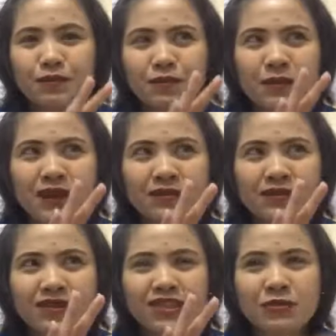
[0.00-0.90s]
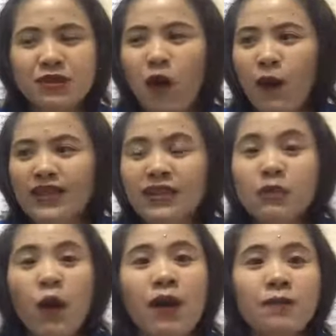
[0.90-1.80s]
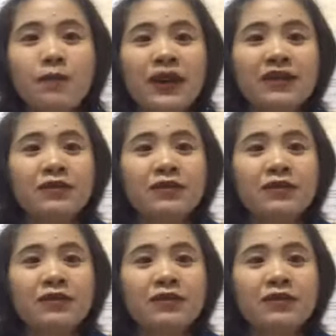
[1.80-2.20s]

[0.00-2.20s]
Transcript: มันจะจะบอกว่าที่บอกว่ามัน